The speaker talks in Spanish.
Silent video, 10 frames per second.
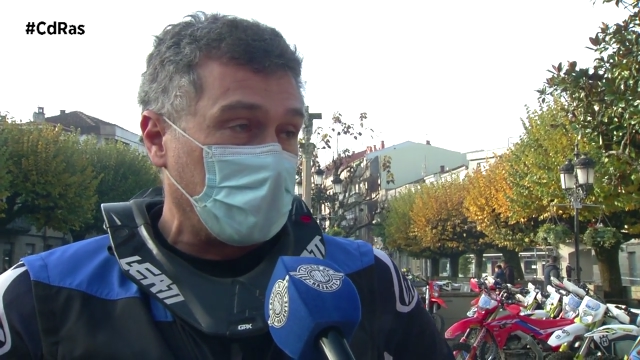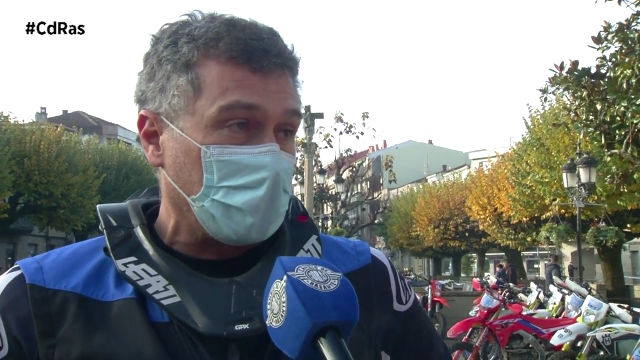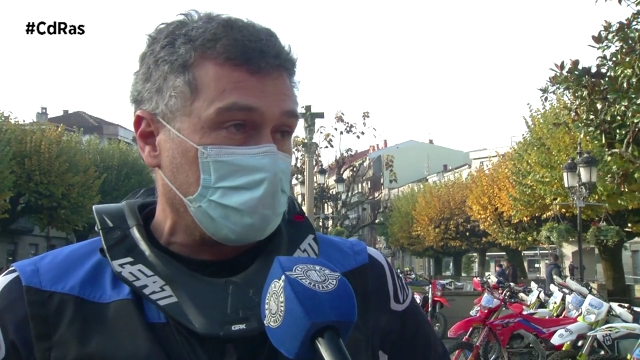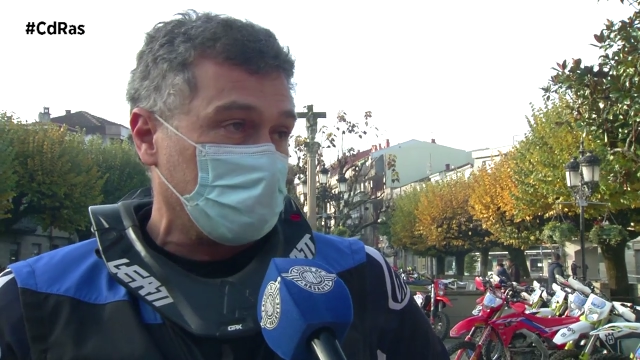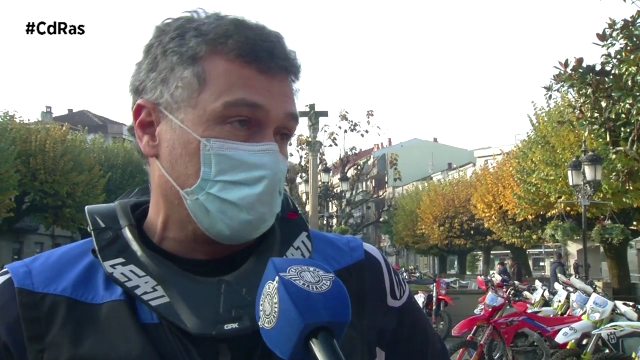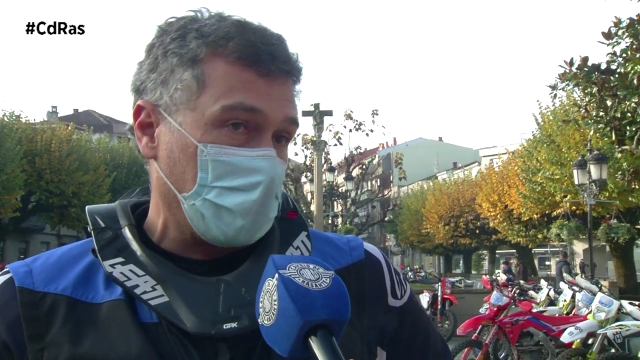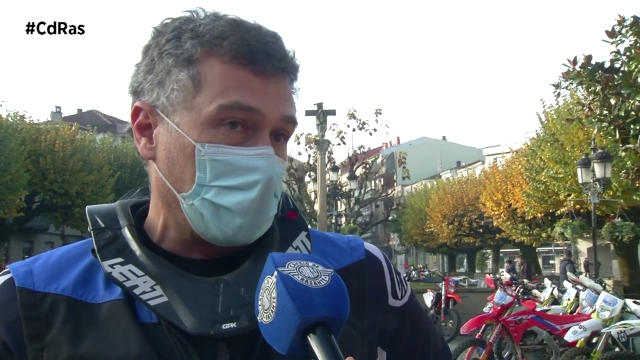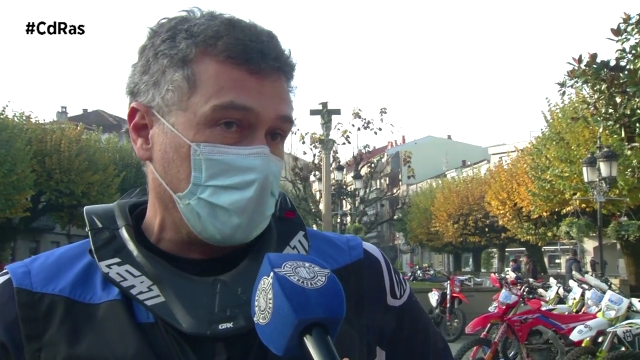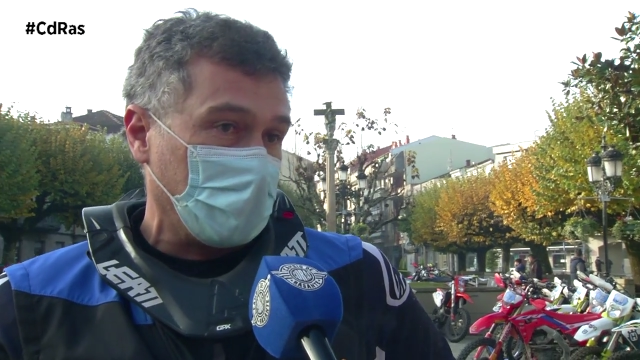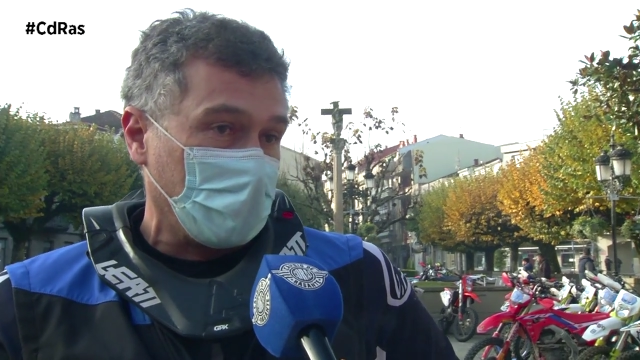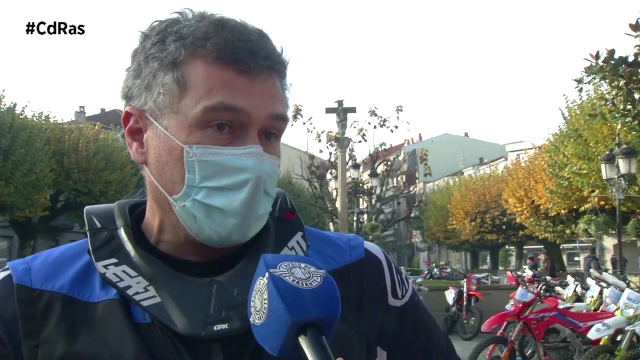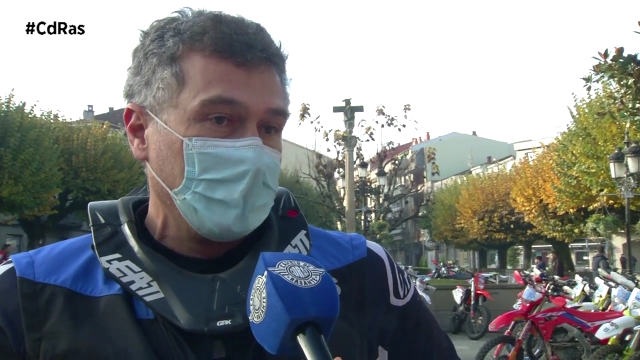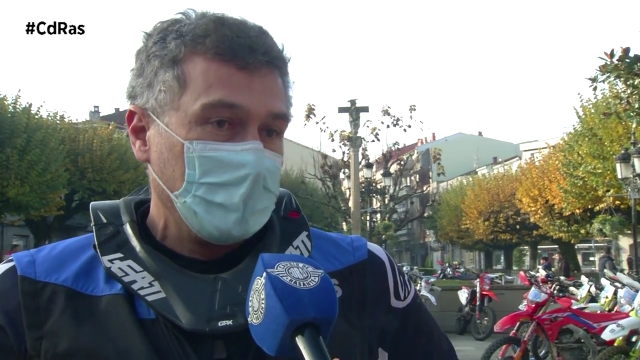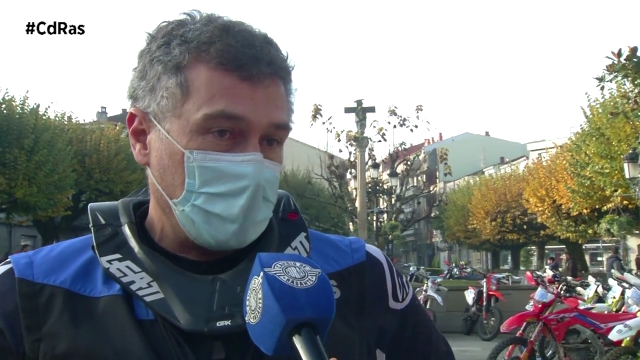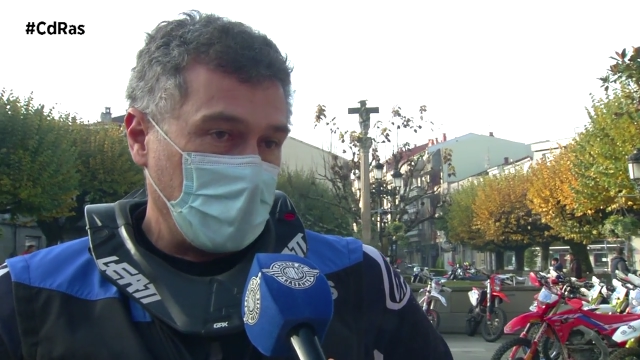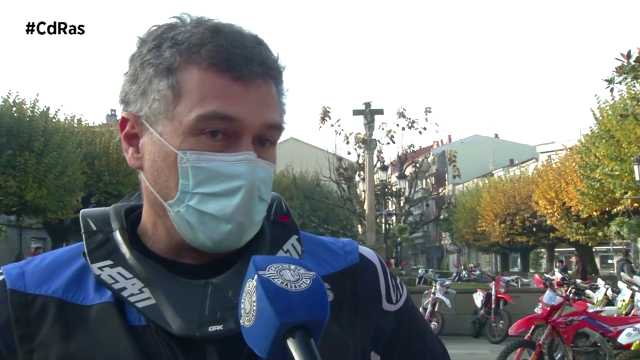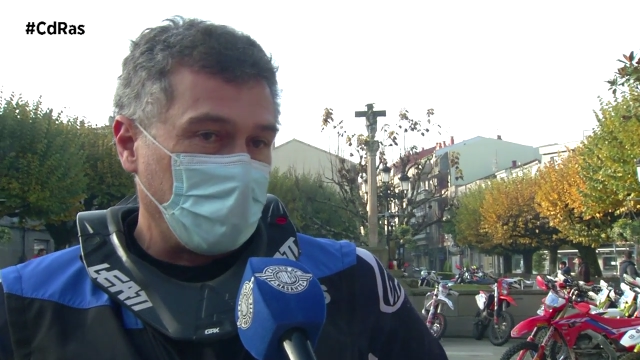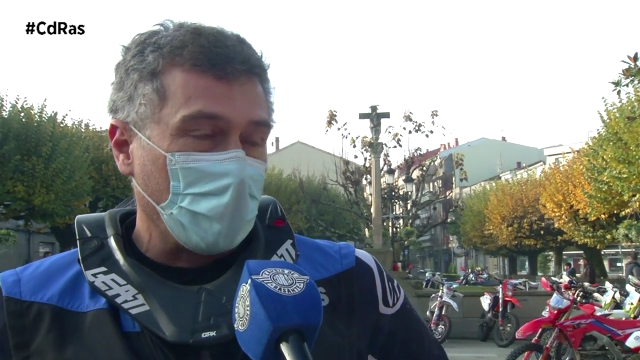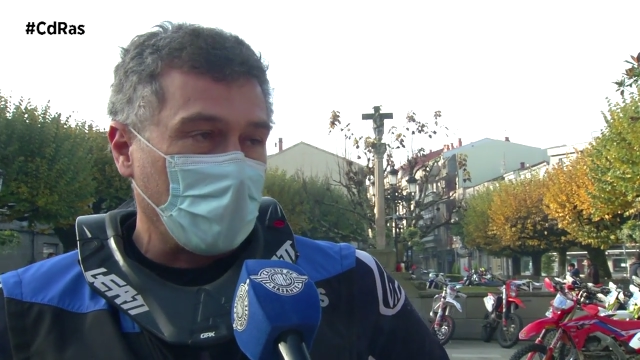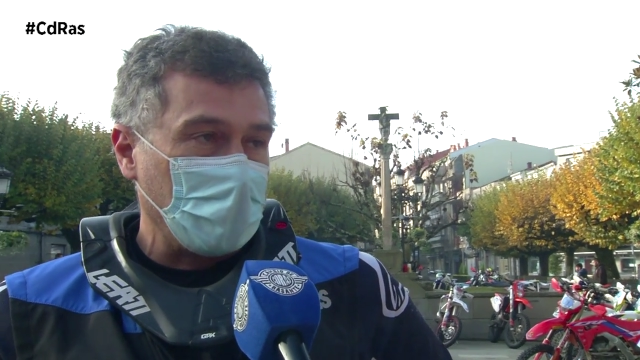ir, para ir en
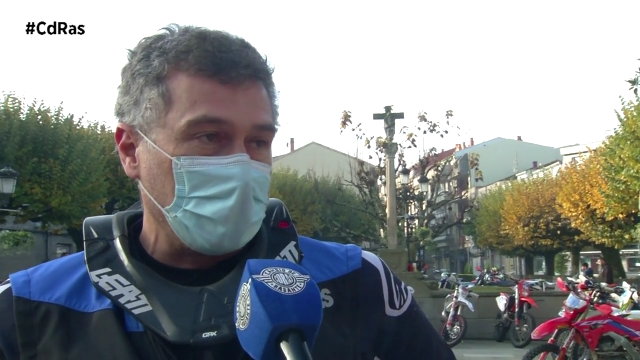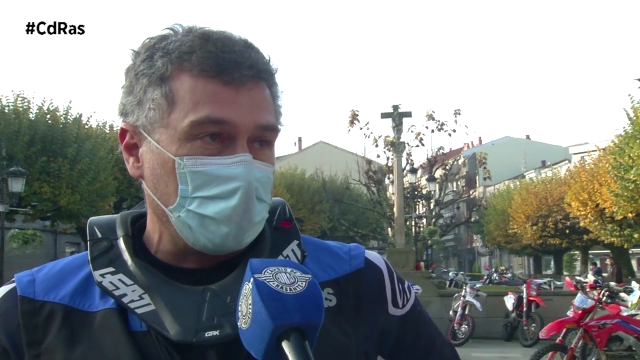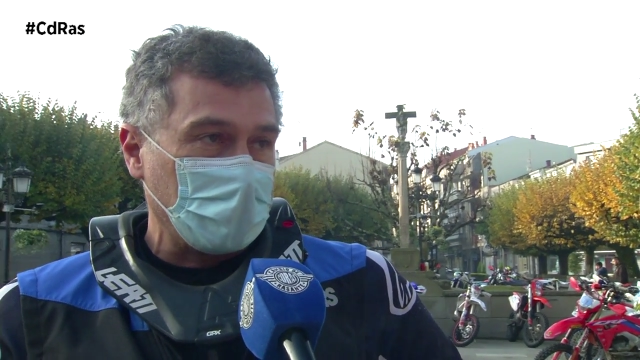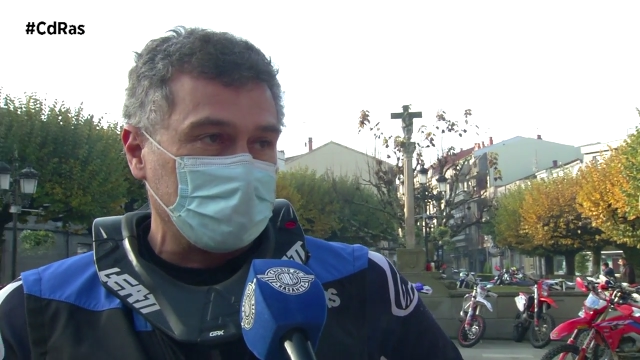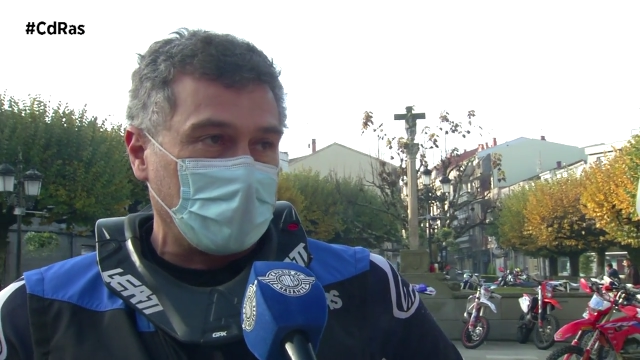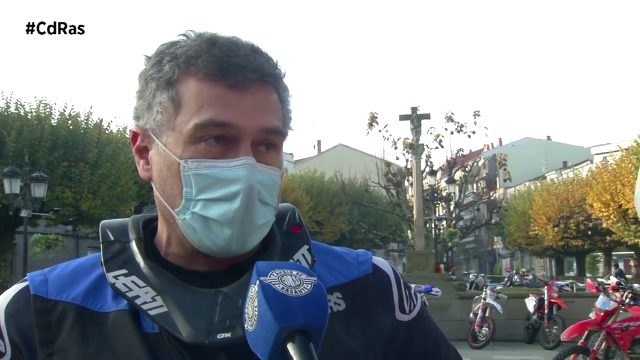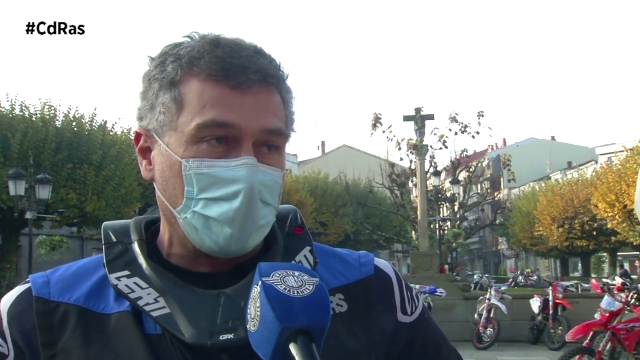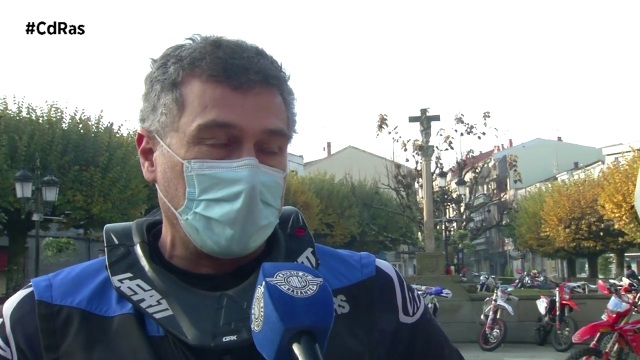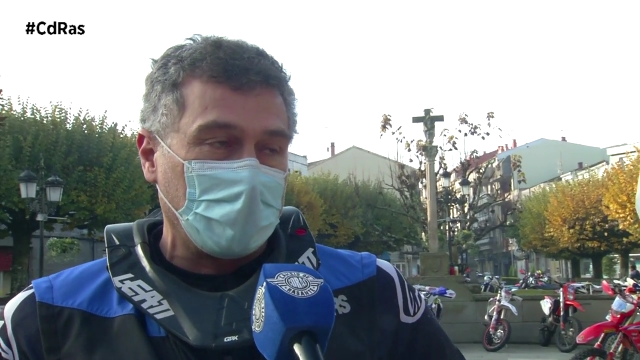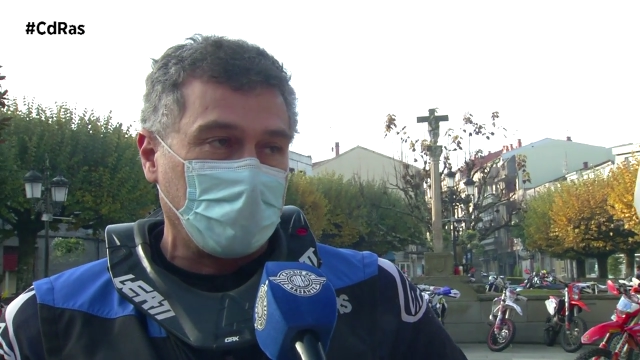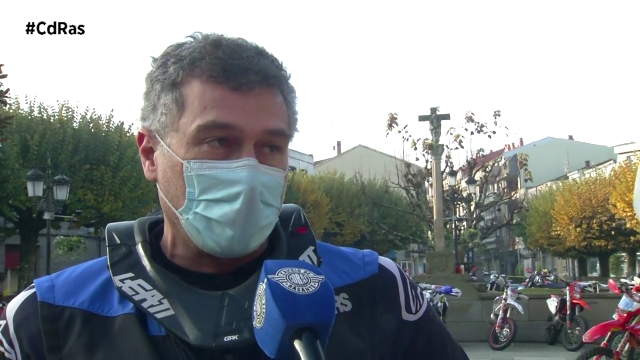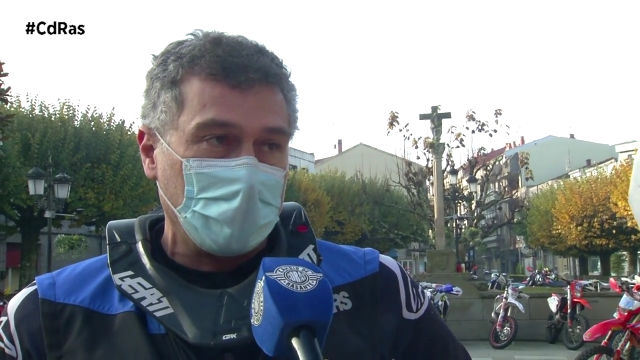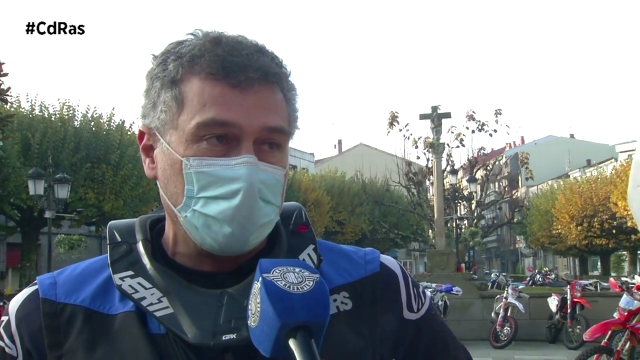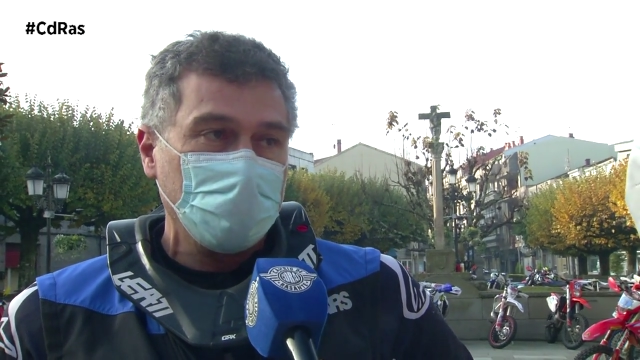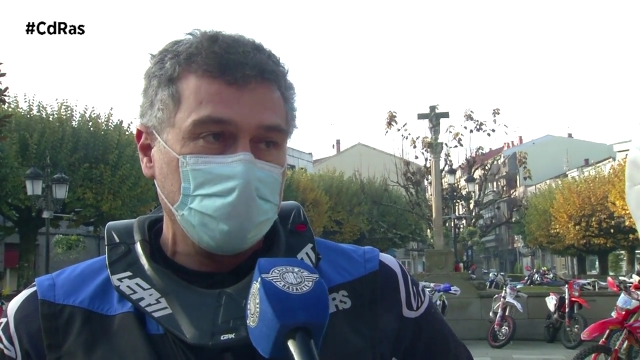forma y bien entrenado al Nacional.